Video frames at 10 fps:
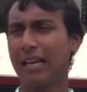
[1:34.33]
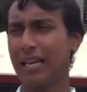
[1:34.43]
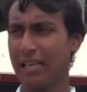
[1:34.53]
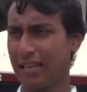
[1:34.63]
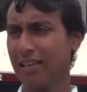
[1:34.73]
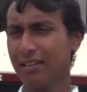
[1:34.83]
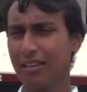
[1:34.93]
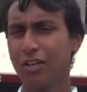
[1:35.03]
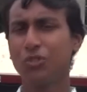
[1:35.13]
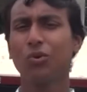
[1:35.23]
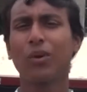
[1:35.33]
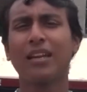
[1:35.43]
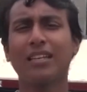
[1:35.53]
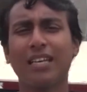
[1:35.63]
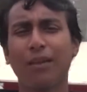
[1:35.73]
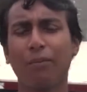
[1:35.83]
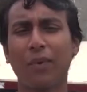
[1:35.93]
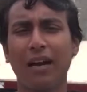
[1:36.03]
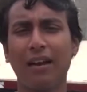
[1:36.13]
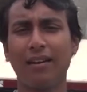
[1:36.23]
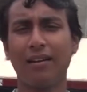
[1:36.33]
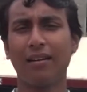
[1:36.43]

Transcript: লাগিলে জোড়াইয়া যায় প্রাণ